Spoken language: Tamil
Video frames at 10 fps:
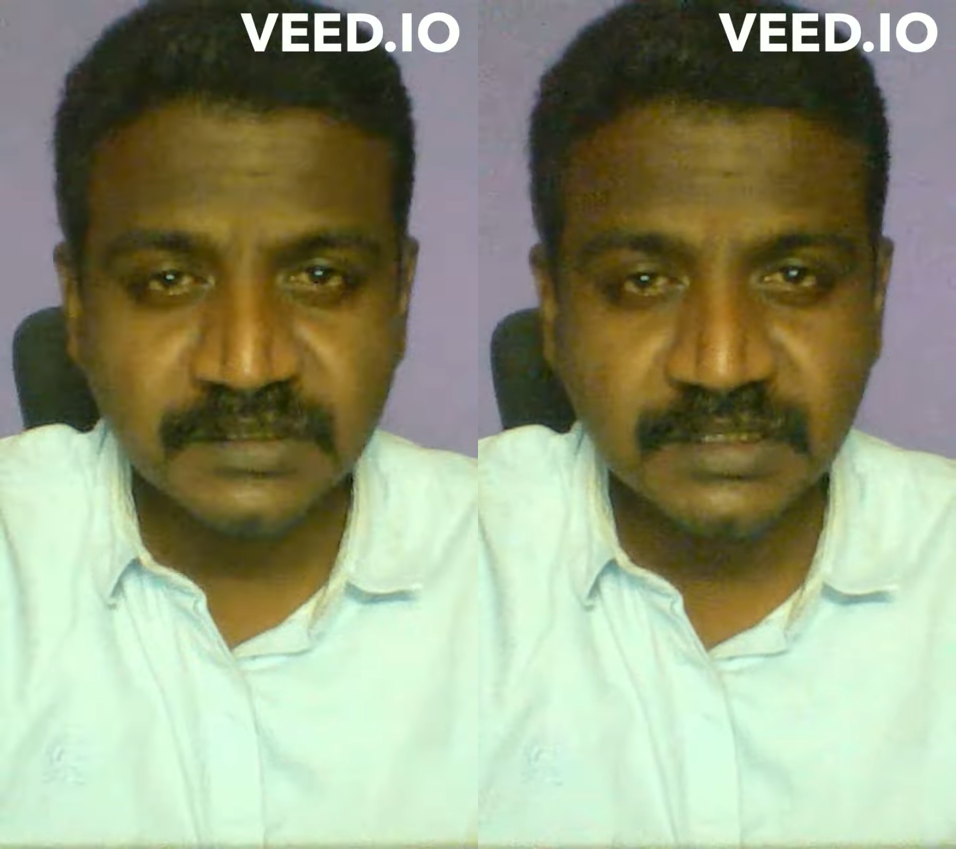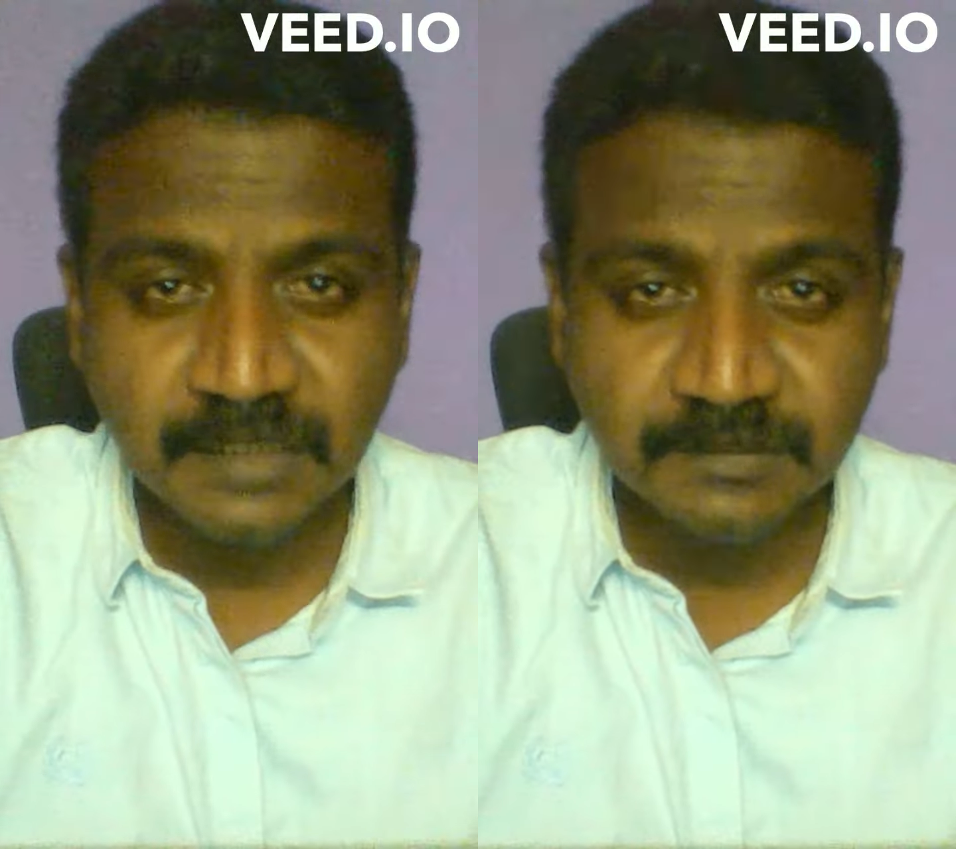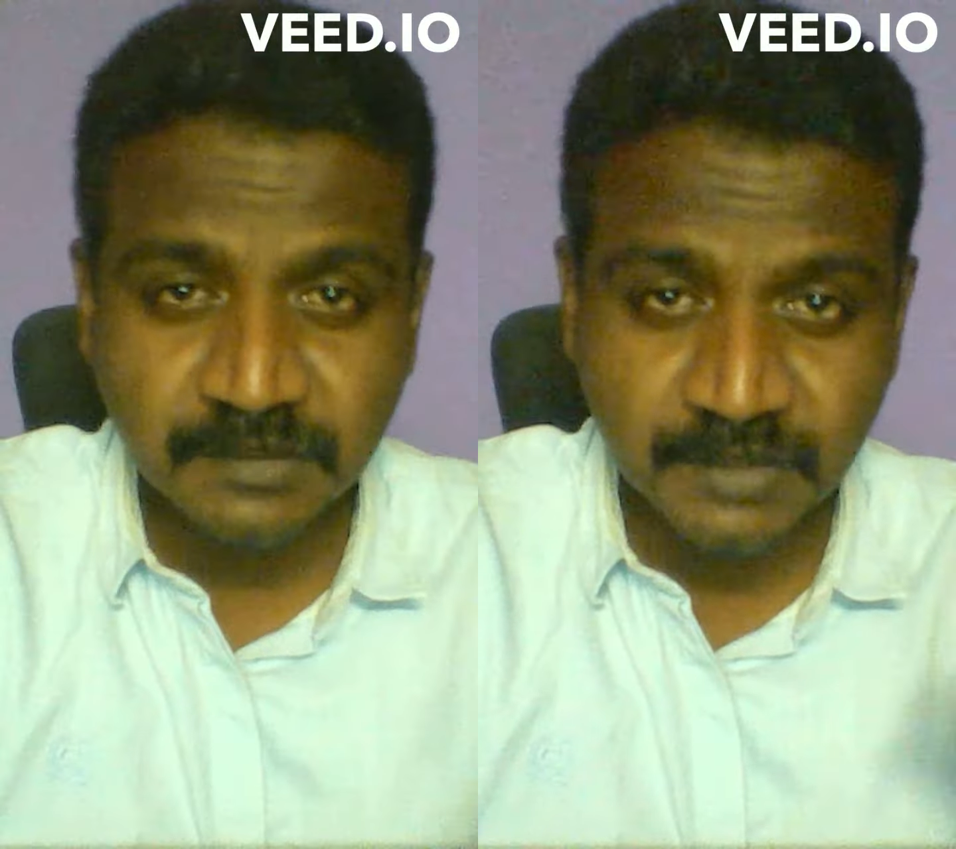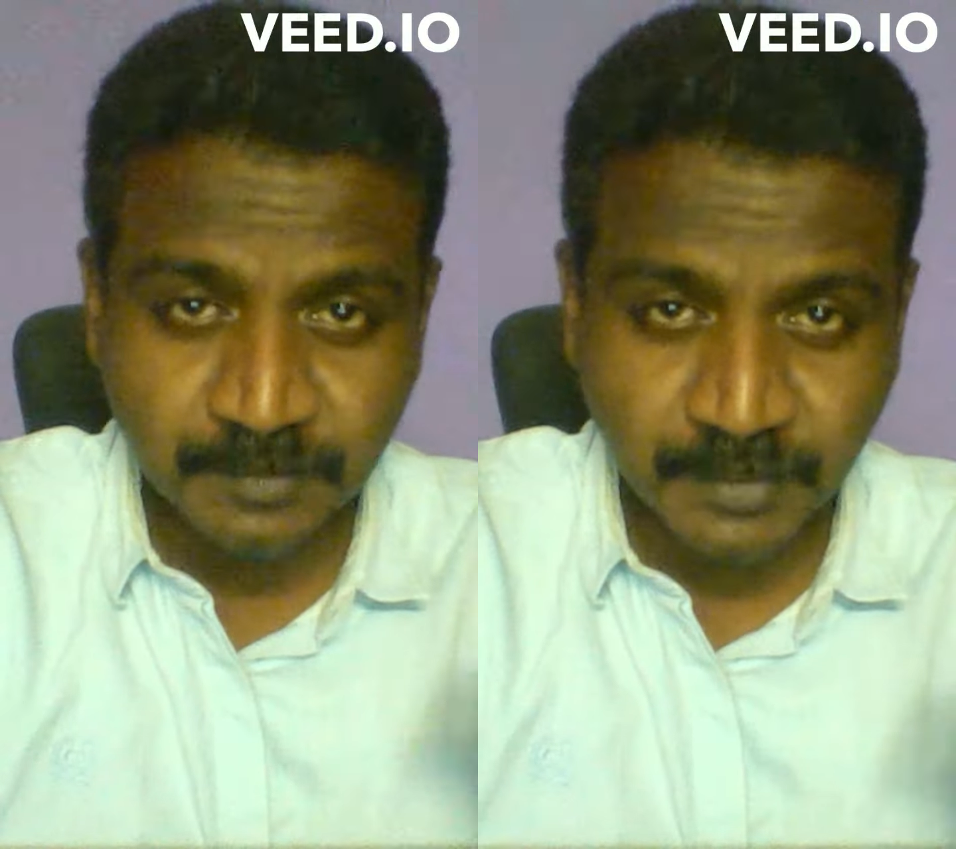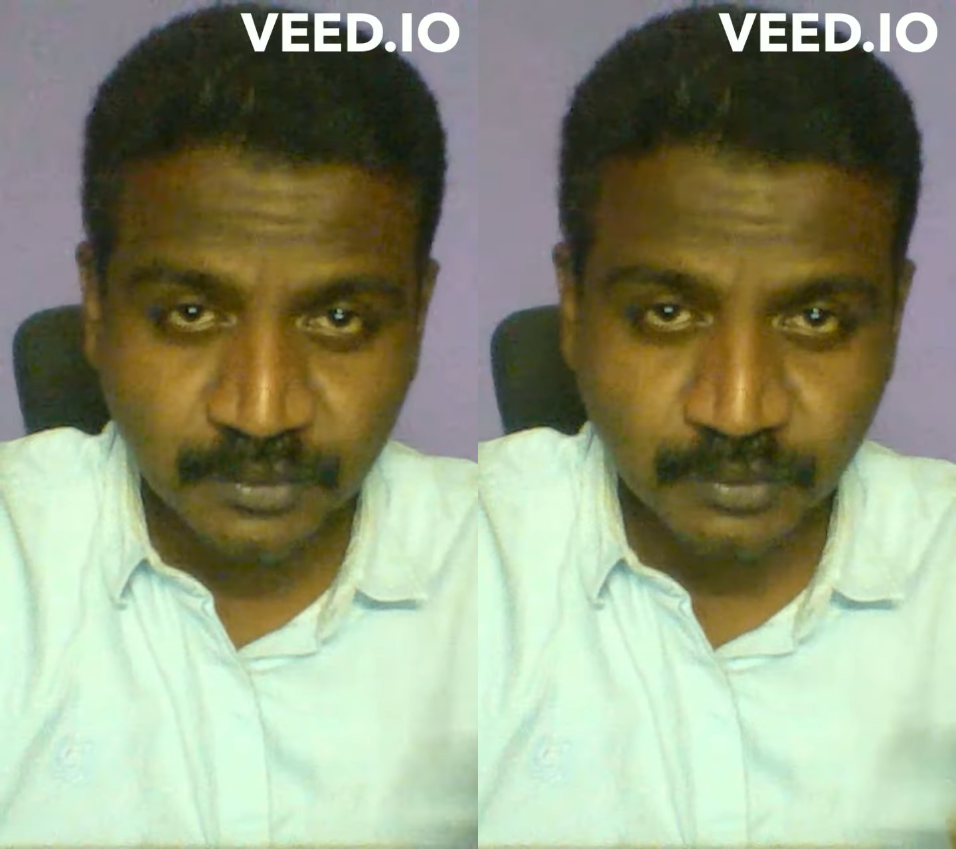நாம் தமிழர்
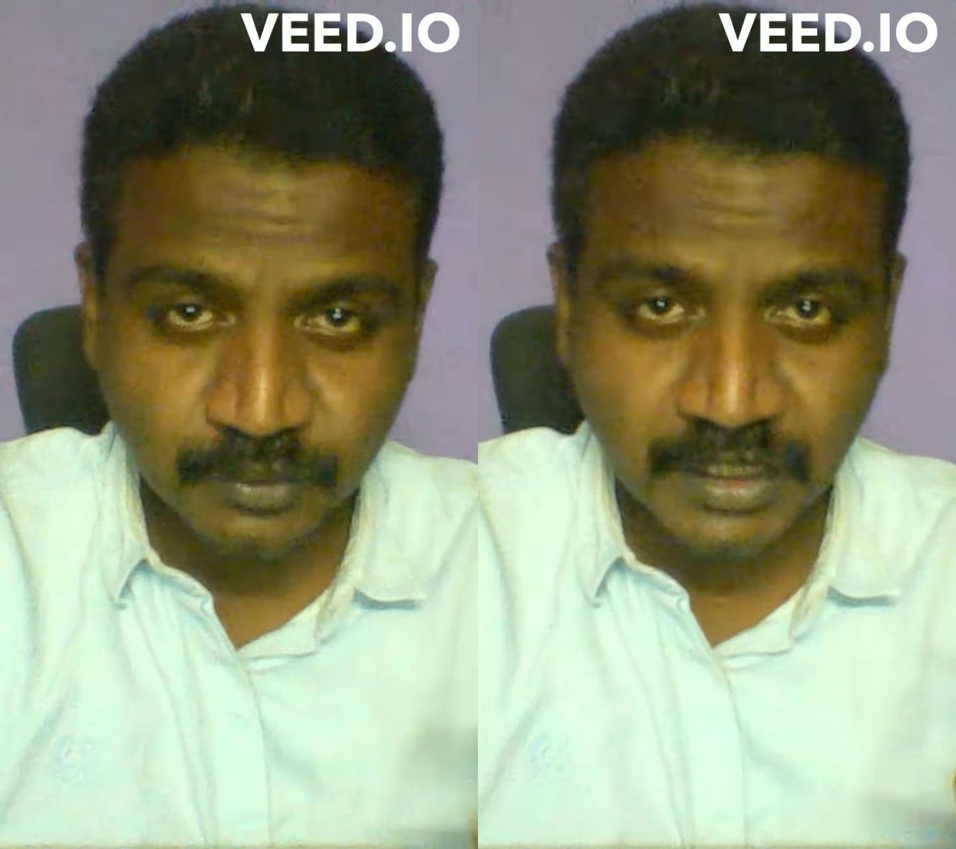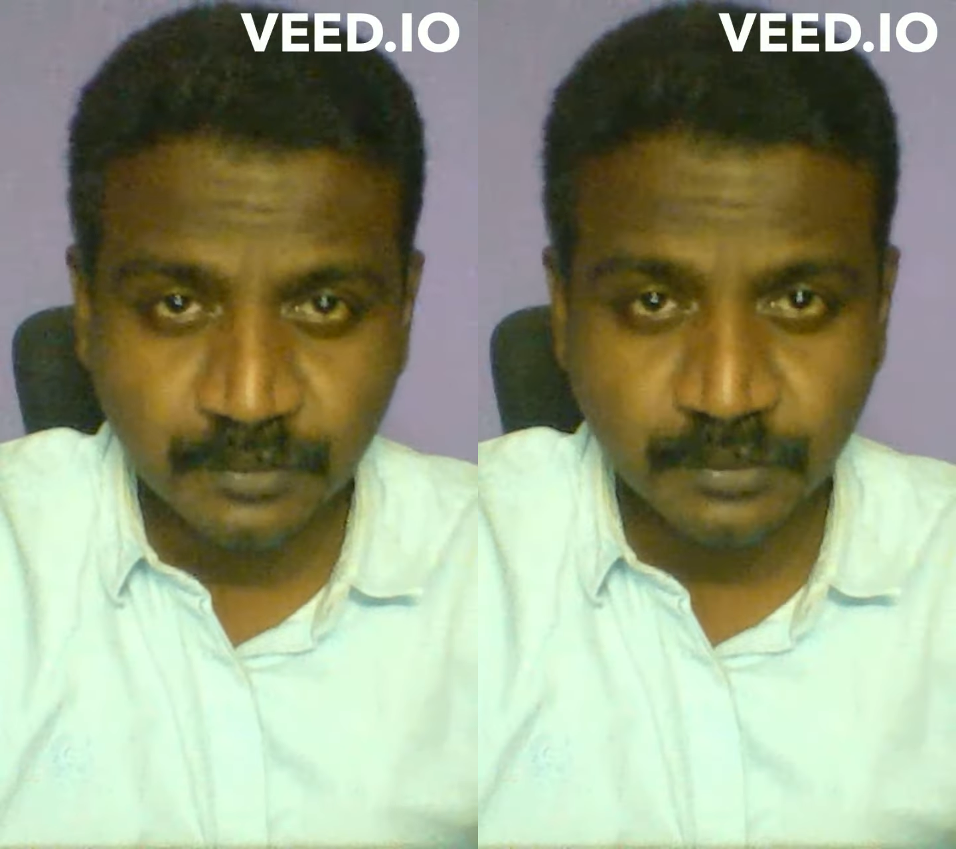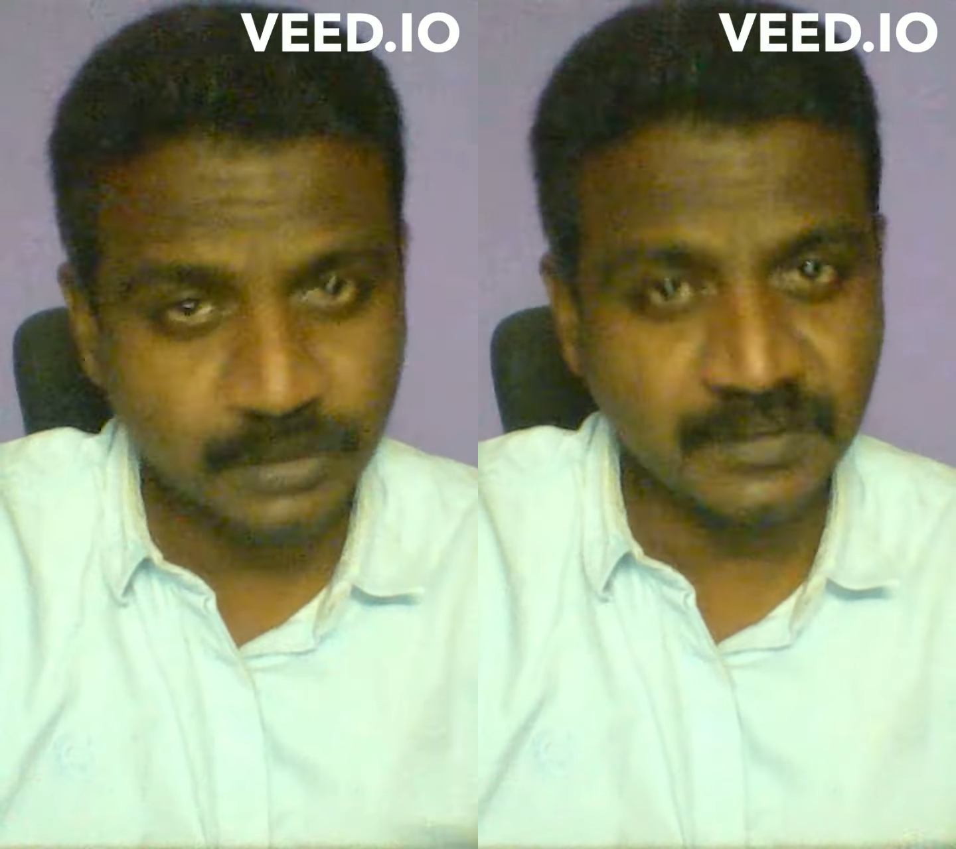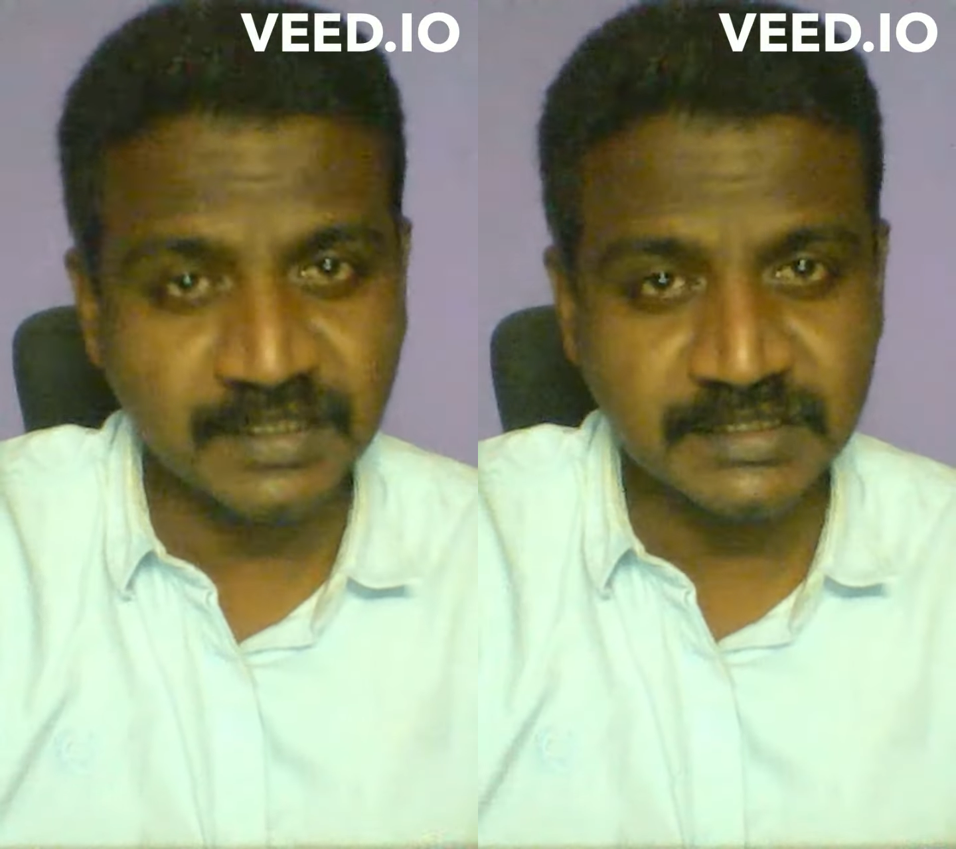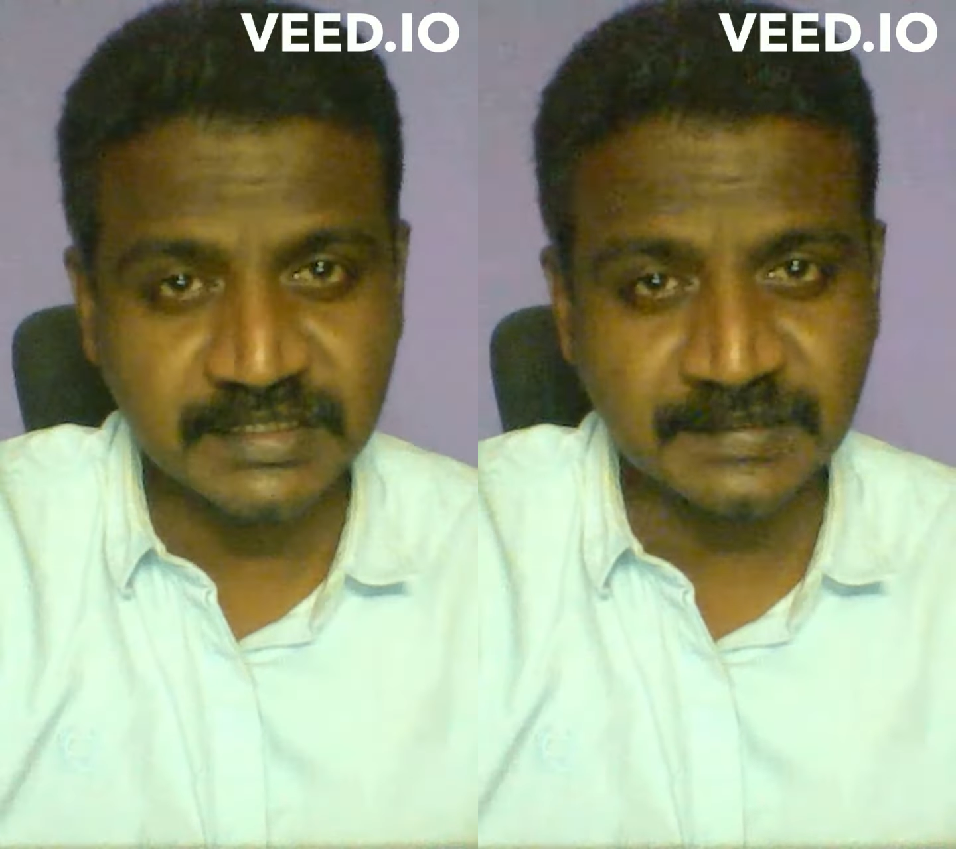பதினோராயிரம் ஓட்டு
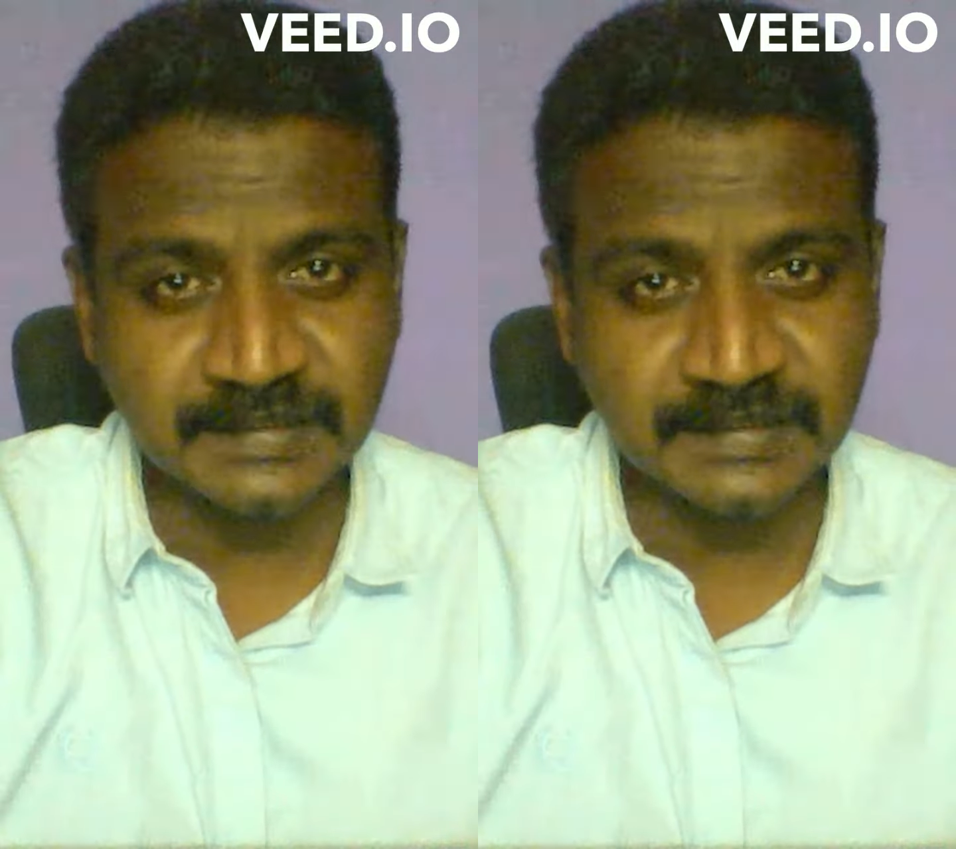வாங்குச்சு